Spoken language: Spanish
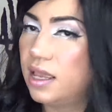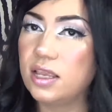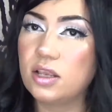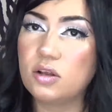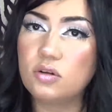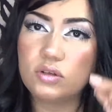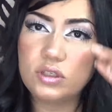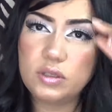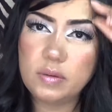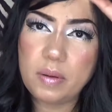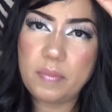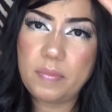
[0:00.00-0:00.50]

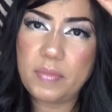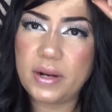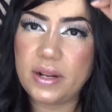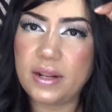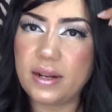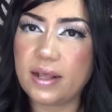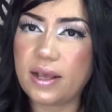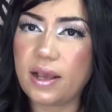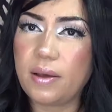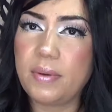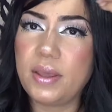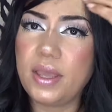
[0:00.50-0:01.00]
inclusive
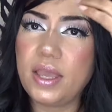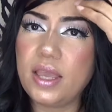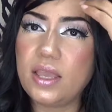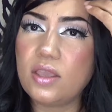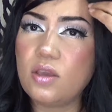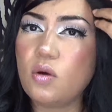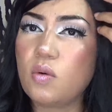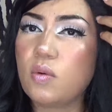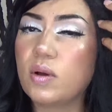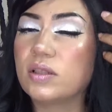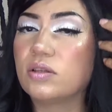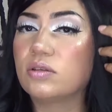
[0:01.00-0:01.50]
para el
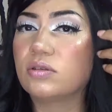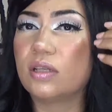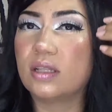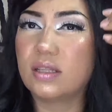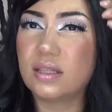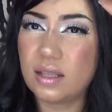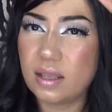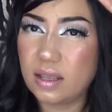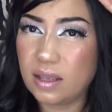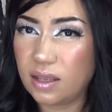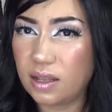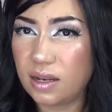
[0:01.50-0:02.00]
cabello, cuando
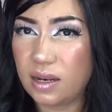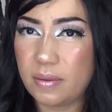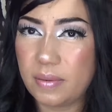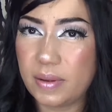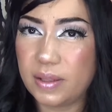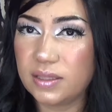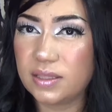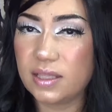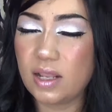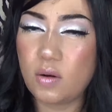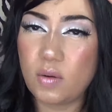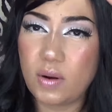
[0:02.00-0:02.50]
se te
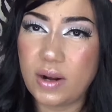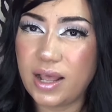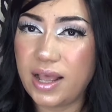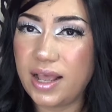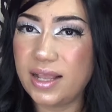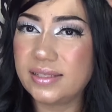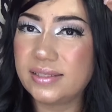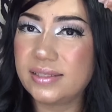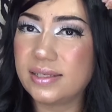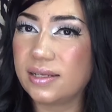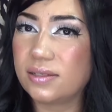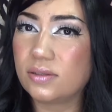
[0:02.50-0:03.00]
levante lo
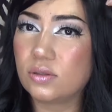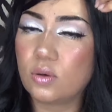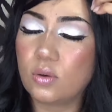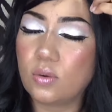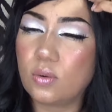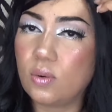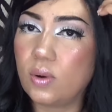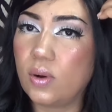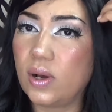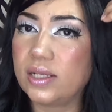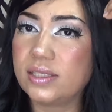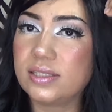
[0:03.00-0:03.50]
alacias
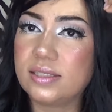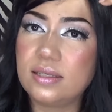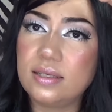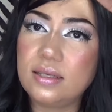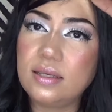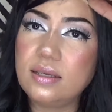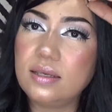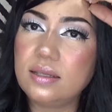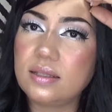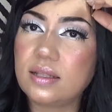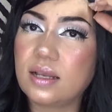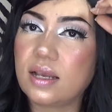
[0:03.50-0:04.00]
o
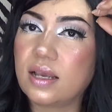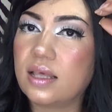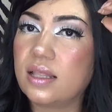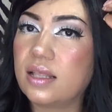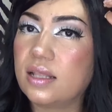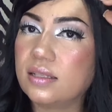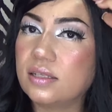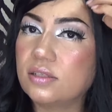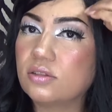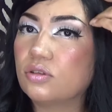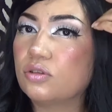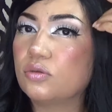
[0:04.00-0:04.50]
así, te
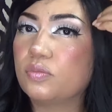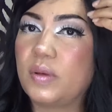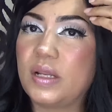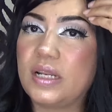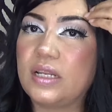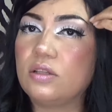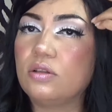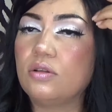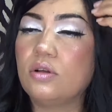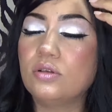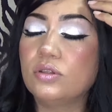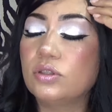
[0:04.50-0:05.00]
quedan estos
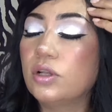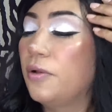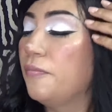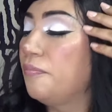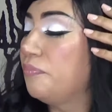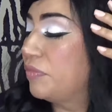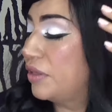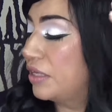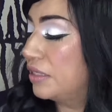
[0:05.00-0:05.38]
pelitos.